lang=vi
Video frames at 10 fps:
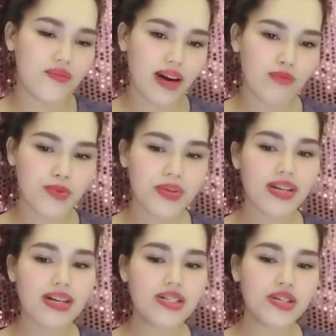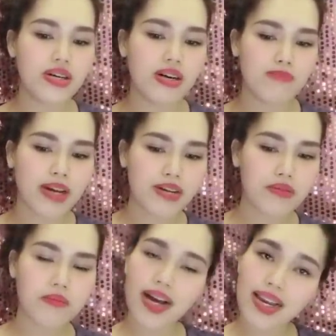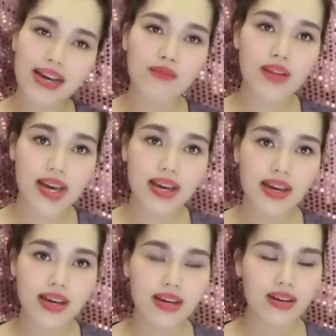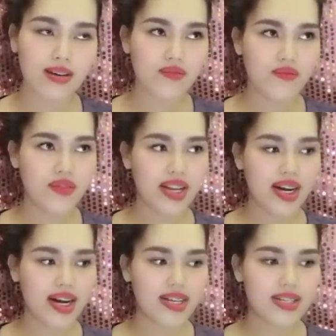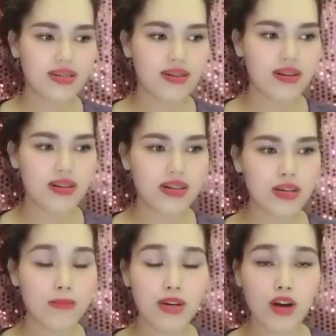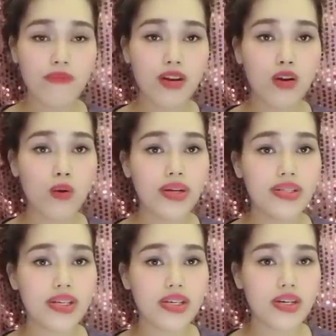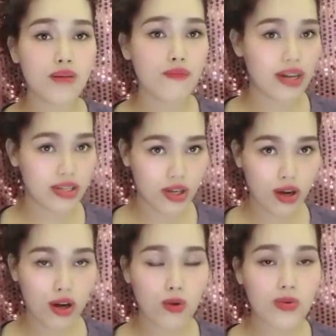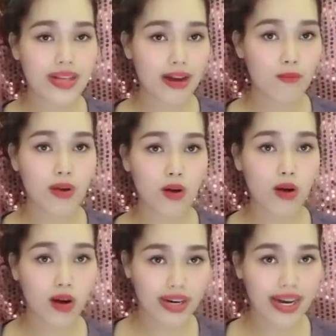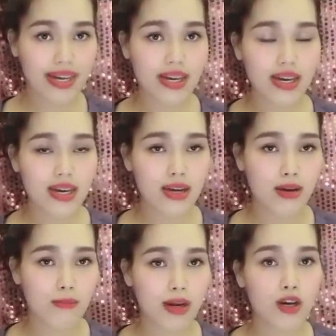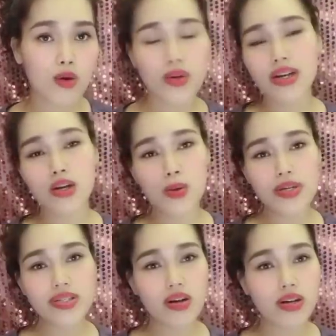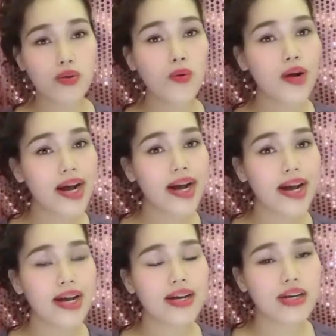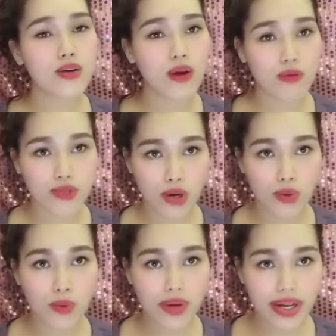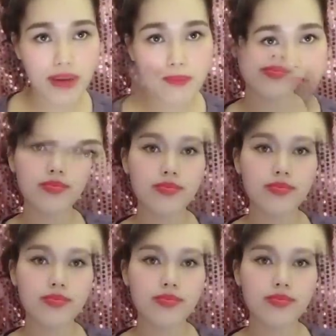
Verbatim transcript: Và ông Nhung nghĩ là cái trường hợp này nó cũng khá là éo le. Vì là ngày xưa nếu mà nói về lỗi thì không phải là do cô giáo mà có con này mà lỗi là lỗi do cái cô Nga, cái cô học trò cũ kia.